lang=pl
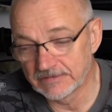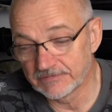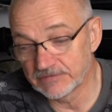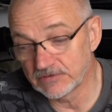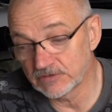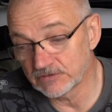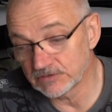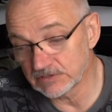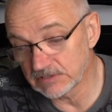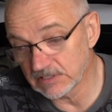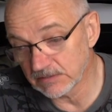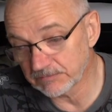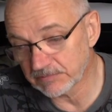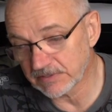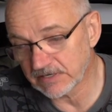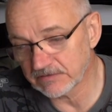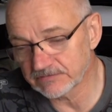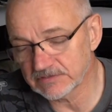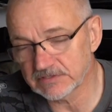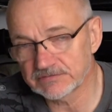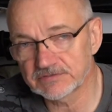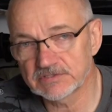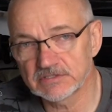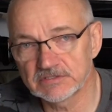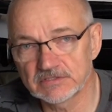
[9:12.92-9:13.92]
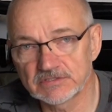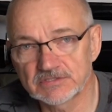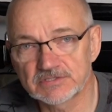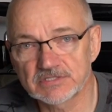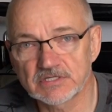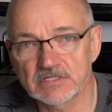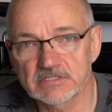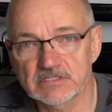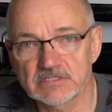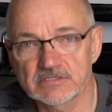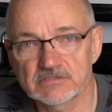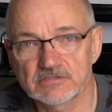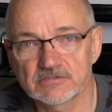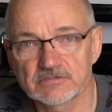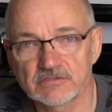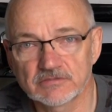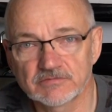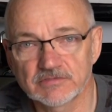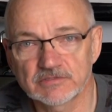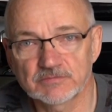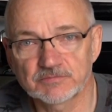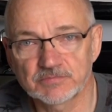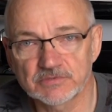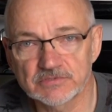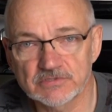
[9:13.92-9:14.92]
No i naprawdę wtedy trzeba
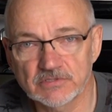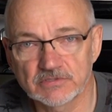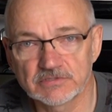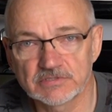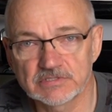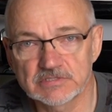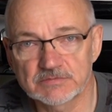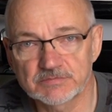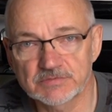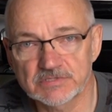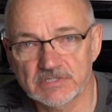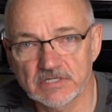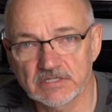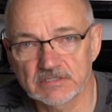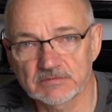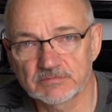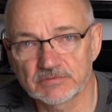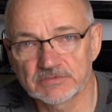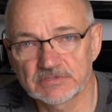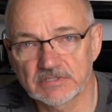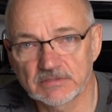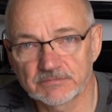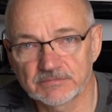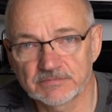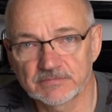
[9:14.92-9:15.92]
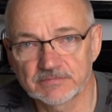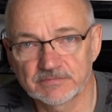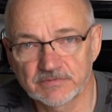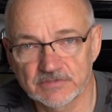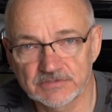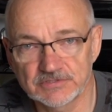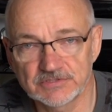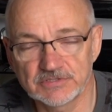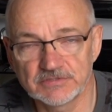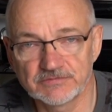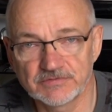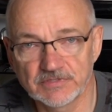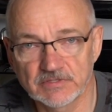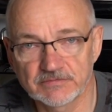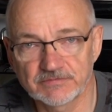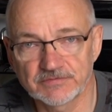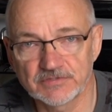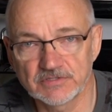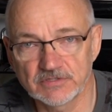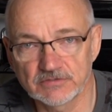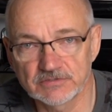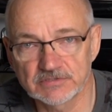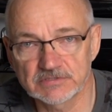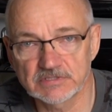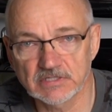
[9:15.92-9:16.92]
zastosować porządny sprzęt, bo tam właściwie
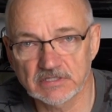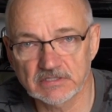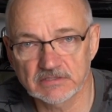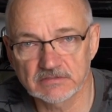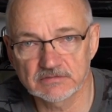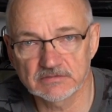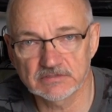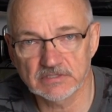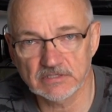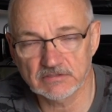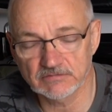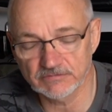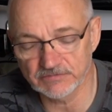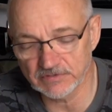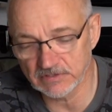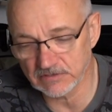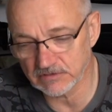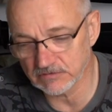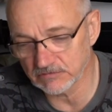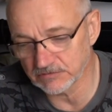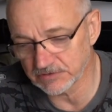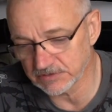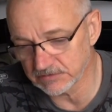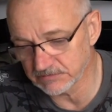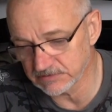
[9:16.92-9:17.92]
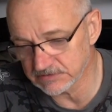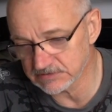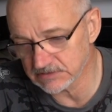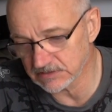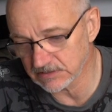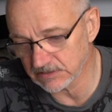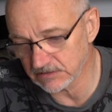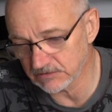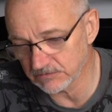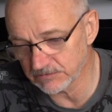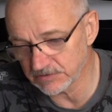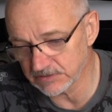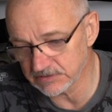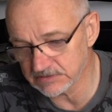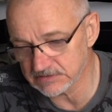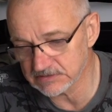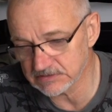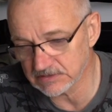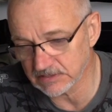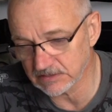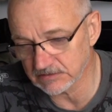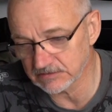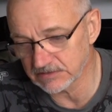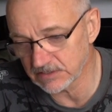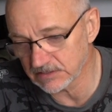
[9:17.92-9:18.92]
wyjąć tak, taką wielką rybę z takiego
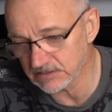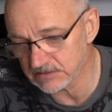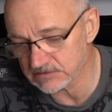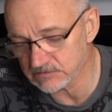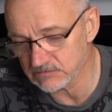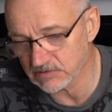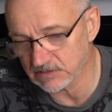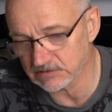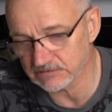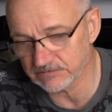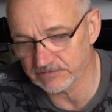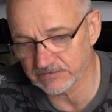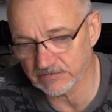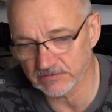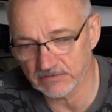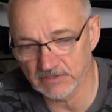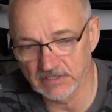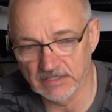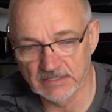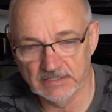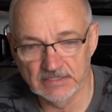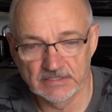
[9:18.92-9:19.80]
miejsca nie jest łatwo.